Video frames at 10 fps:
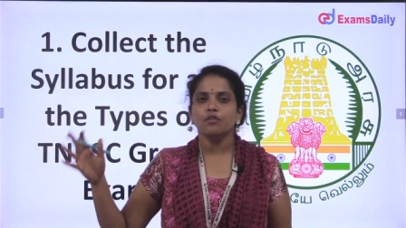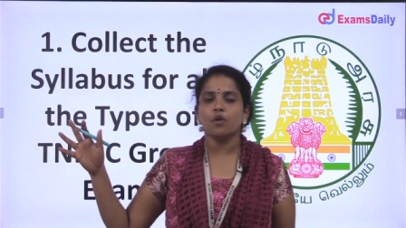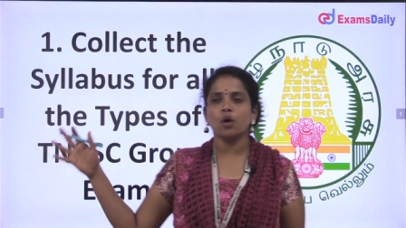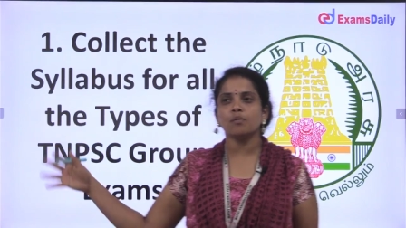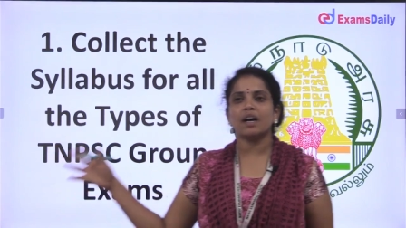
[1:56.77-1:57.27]

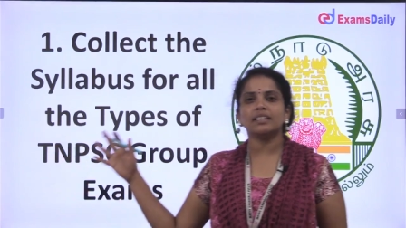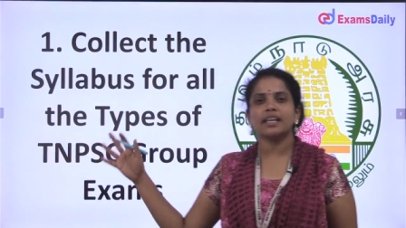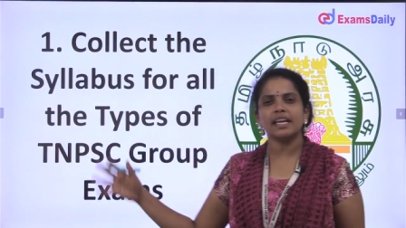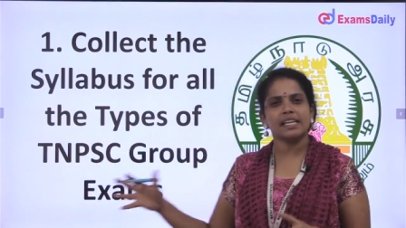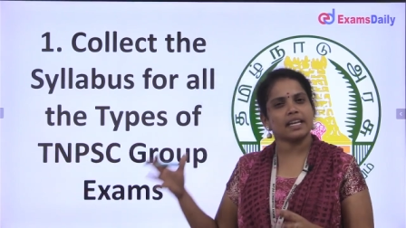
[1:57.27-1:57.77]
ஃபோர்
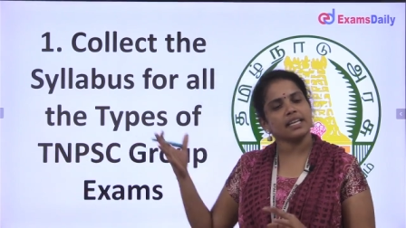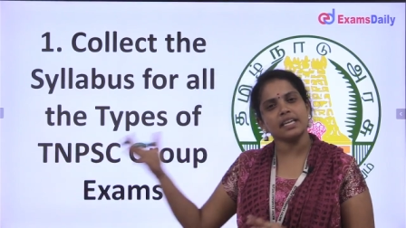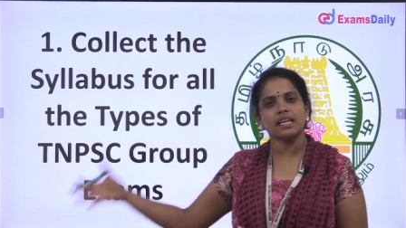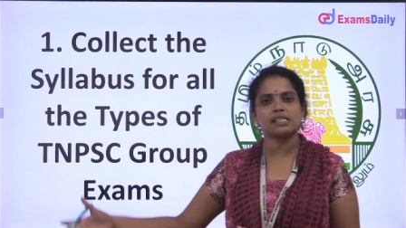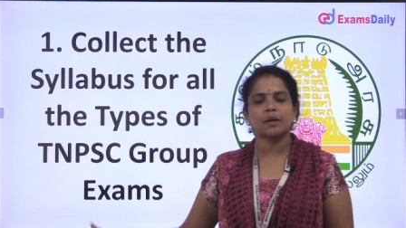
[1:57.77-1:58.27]
மாதிரியே நிறைய
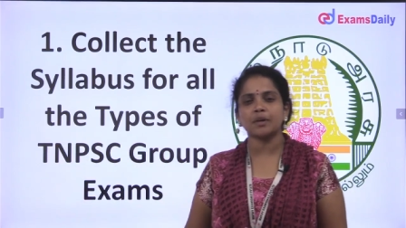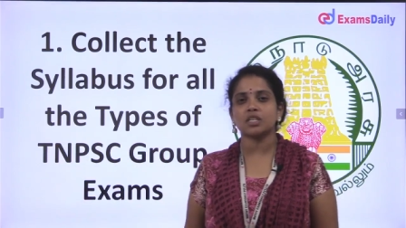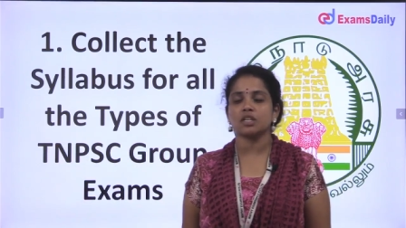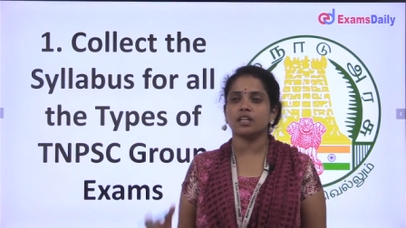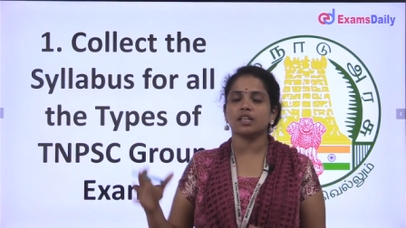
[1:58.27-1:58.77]

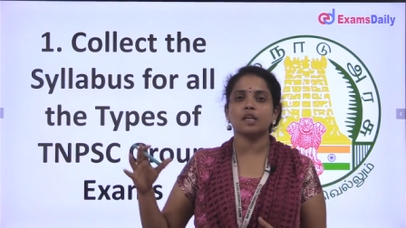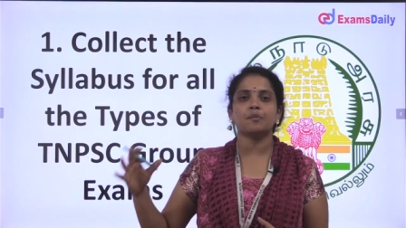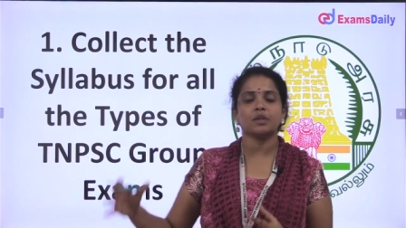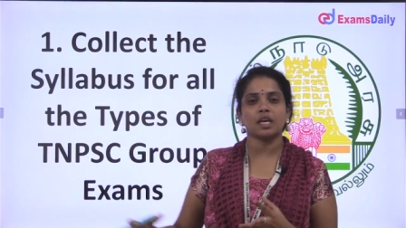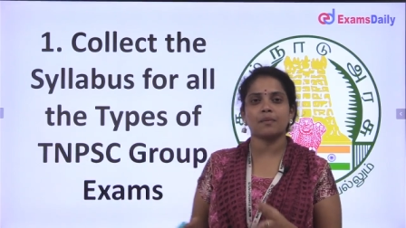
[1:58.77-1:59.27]
எக்ஸாமினேஷன் இருக்குது
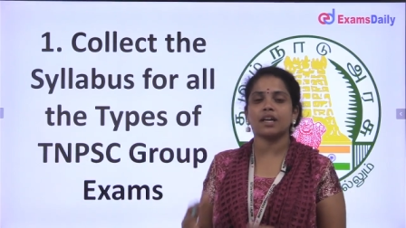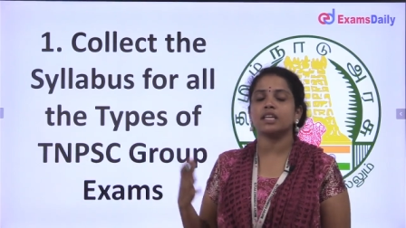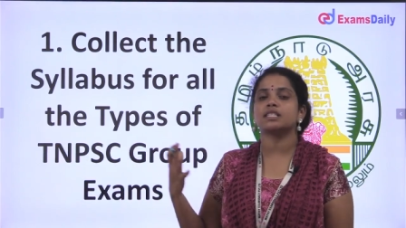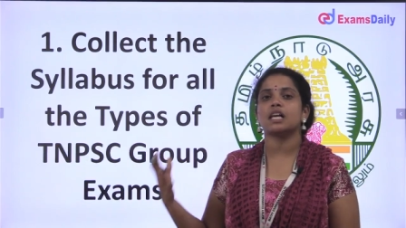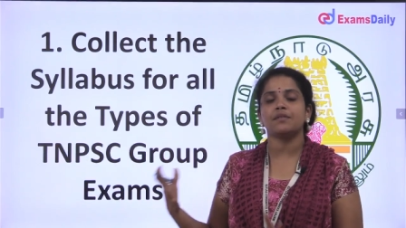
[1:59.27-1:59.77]
இப்போ இதே
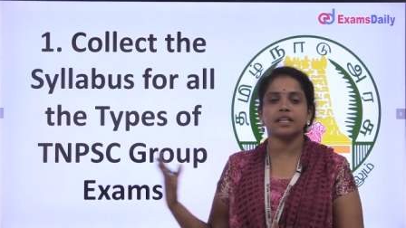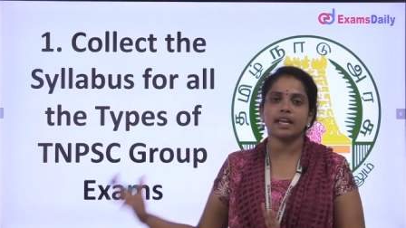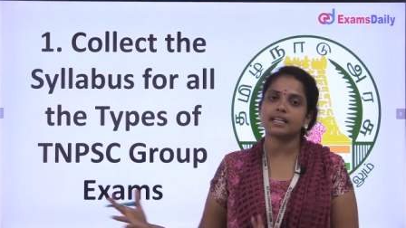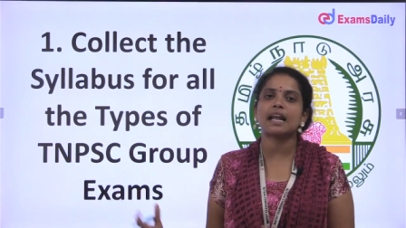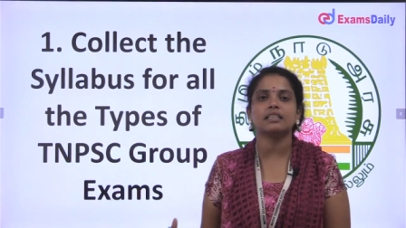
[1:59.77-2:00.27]
மாதிரி செவன்
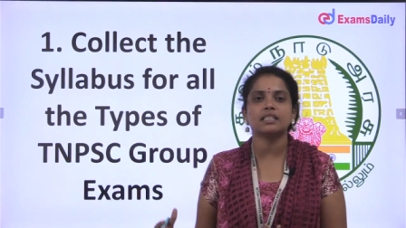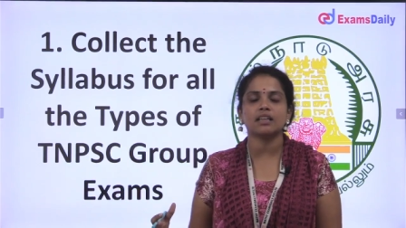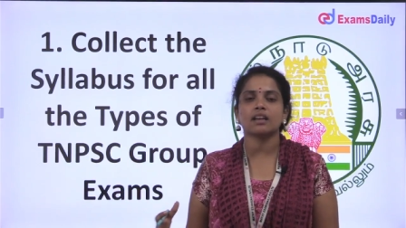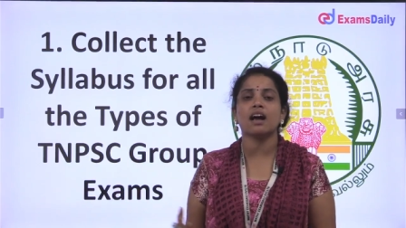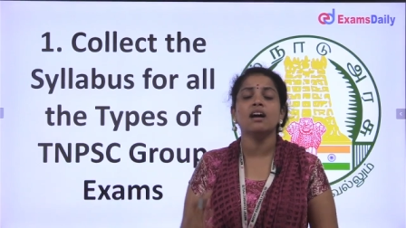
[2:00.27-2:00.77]
எயிட்லாம்
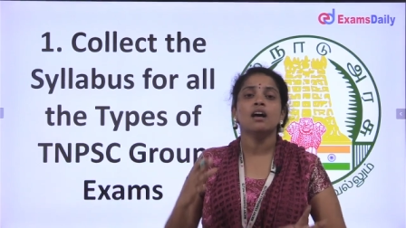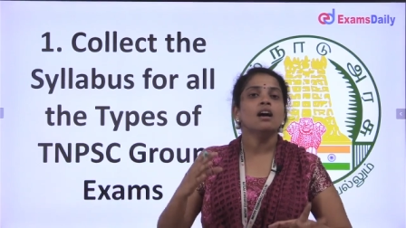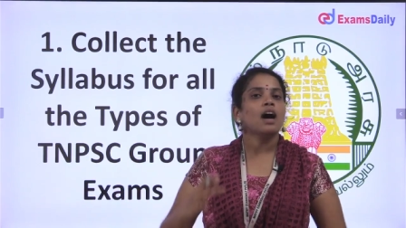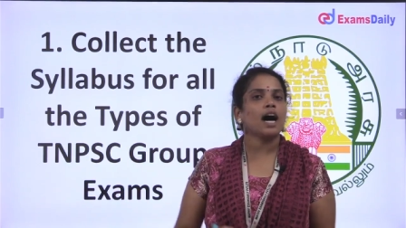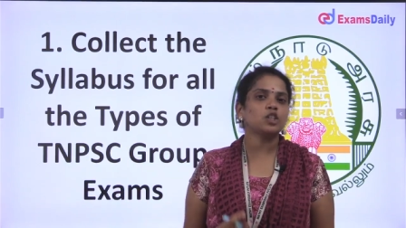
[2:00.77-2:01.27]
எடுத்துட்டிங்கன்னா
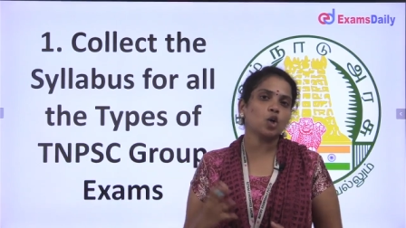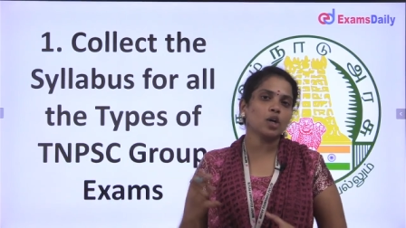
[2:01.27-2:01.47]
அதோடு